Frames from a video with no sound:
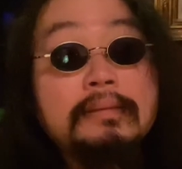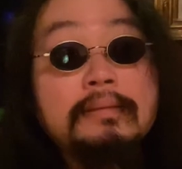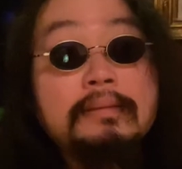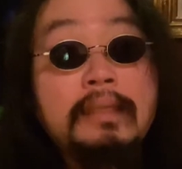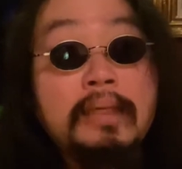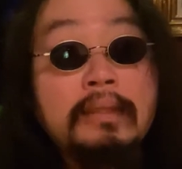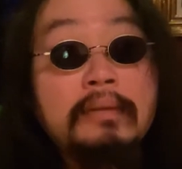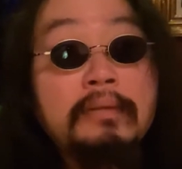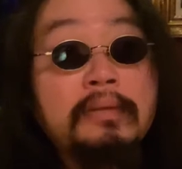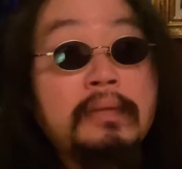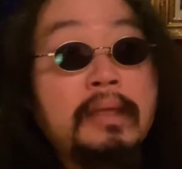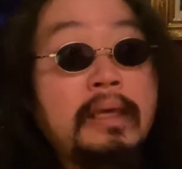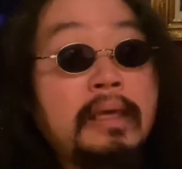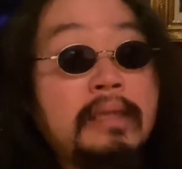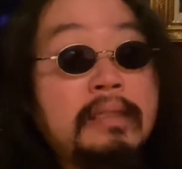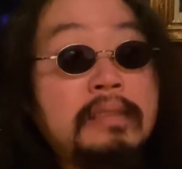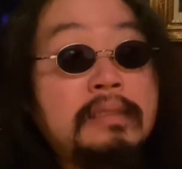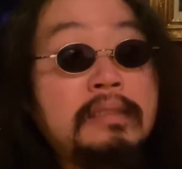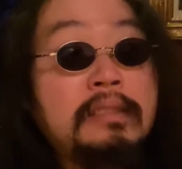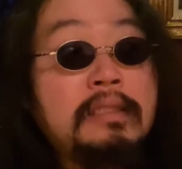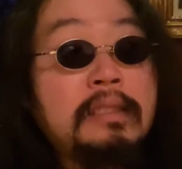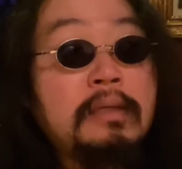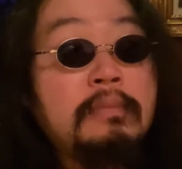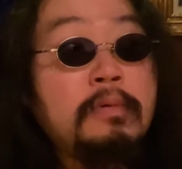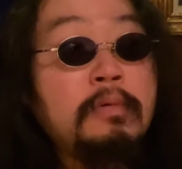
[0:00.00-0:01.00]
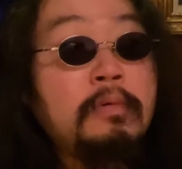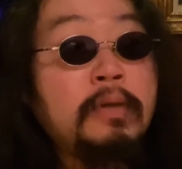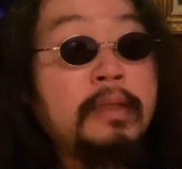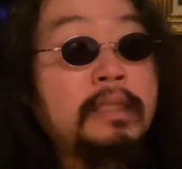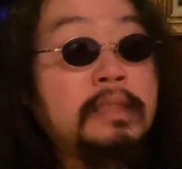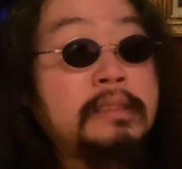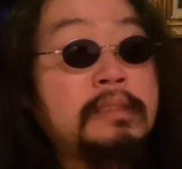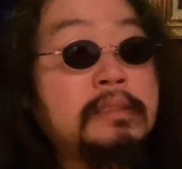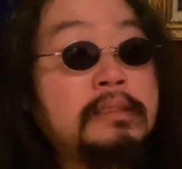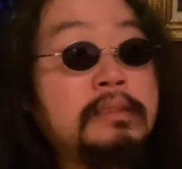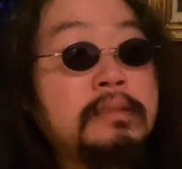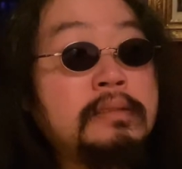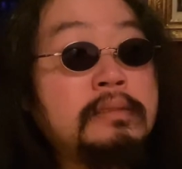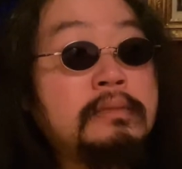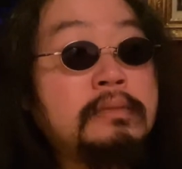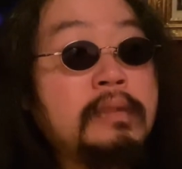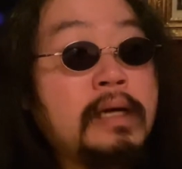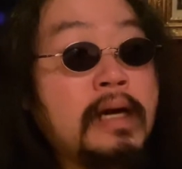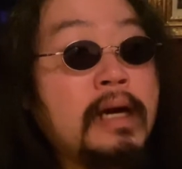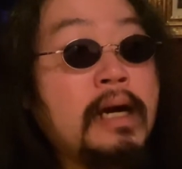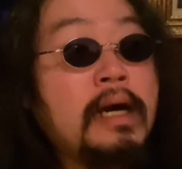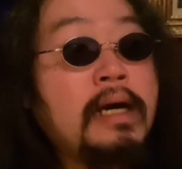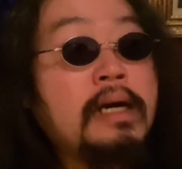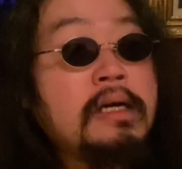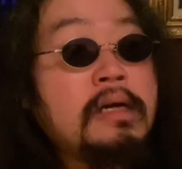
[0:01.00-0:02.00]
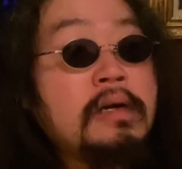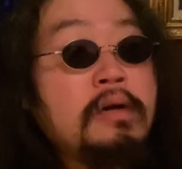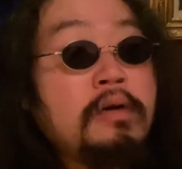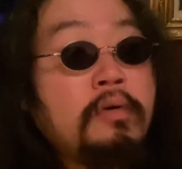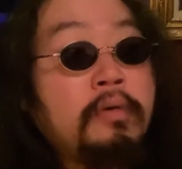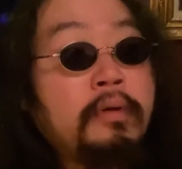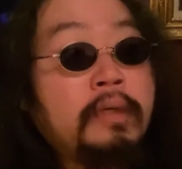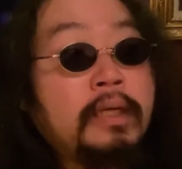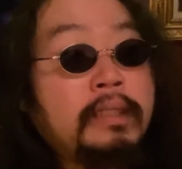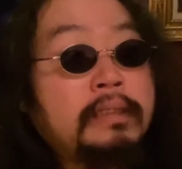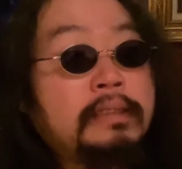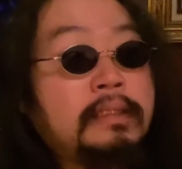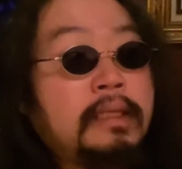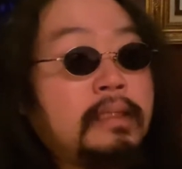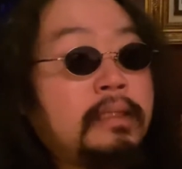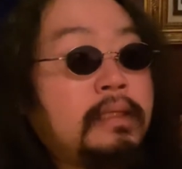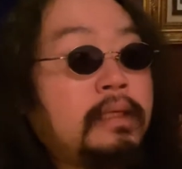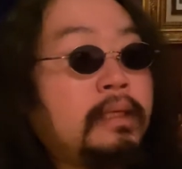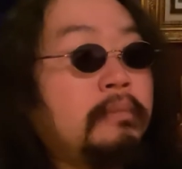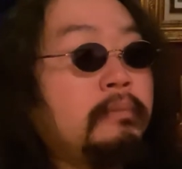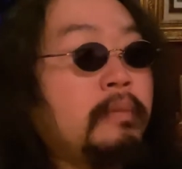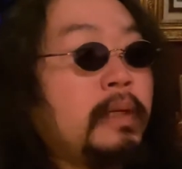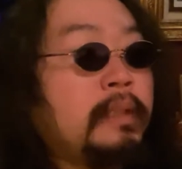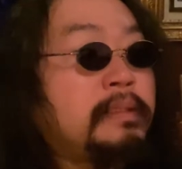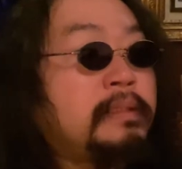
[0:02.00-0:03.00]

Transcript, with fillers: けどね、いつでも私はお客さんが、